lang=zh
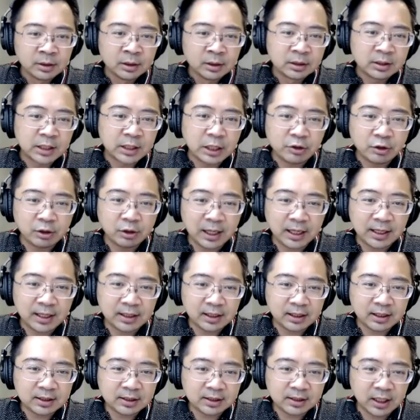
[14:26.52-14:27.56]
Centralized
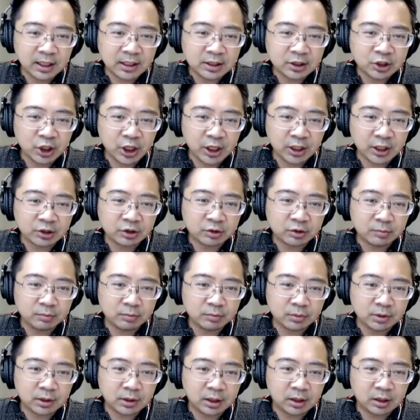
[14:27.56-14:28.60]
Exchange
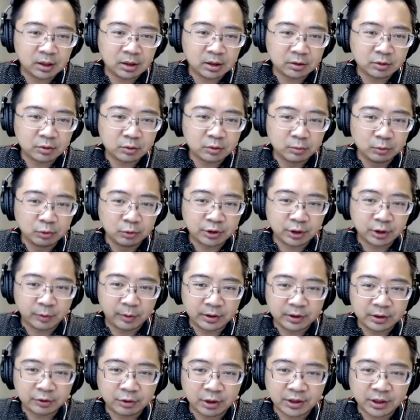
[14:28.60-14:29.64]
的、呃、目前为
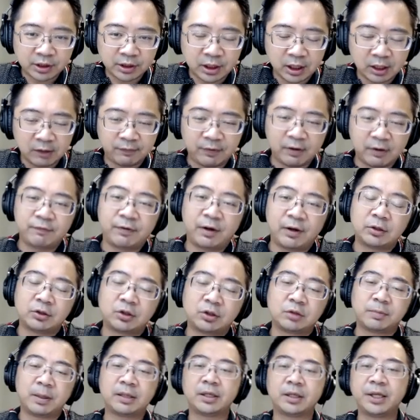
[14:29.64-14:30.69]
止最简单的方法就
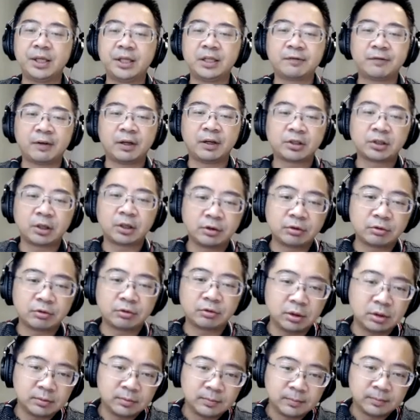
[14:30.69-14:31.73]
是把你的 E T H 放在交易所，
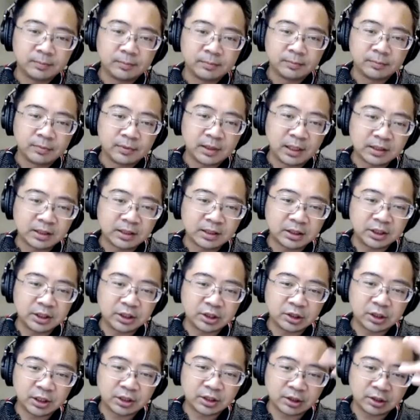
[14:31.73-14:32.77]
那这个其实
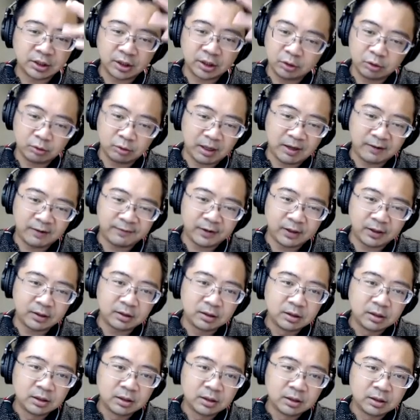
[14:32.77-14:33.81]
可以省掉很多麻烦。
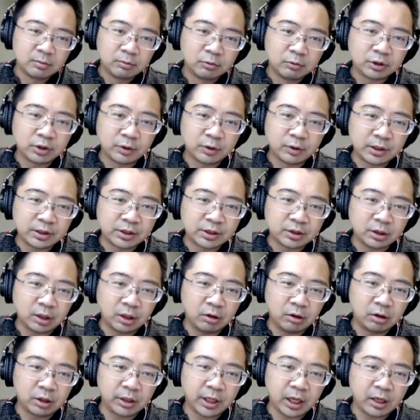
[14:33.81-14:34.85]
目前为止，
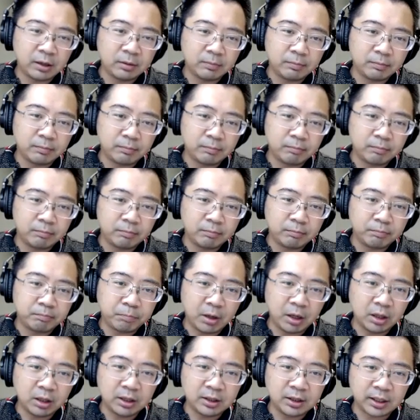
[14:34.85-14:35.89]
哦 ，OK，
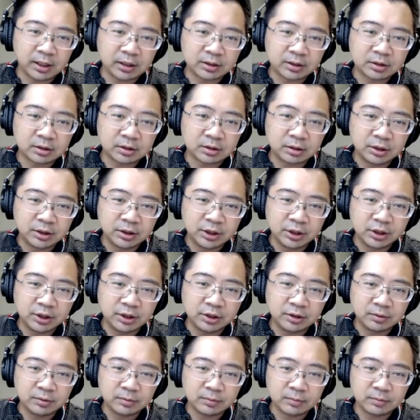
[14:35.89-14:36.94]
Polynex 已
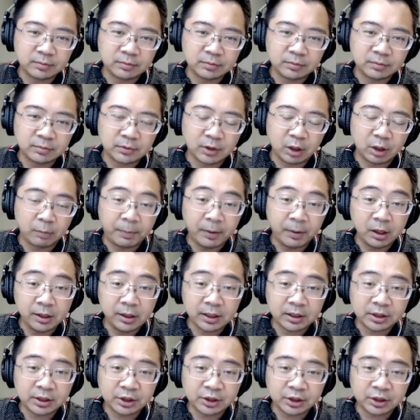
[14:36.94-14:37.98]
经哦
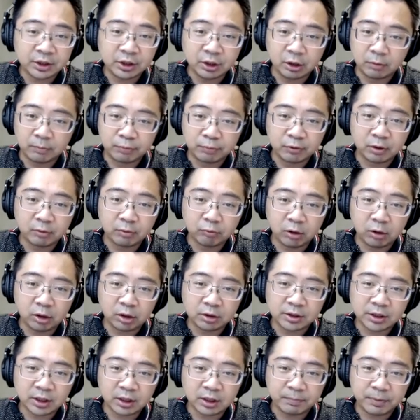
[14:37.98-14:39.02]
Polynex 已经有 Proof of Work
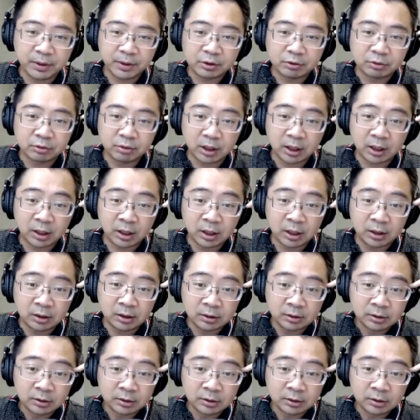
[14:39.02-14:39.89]
这个币出来了，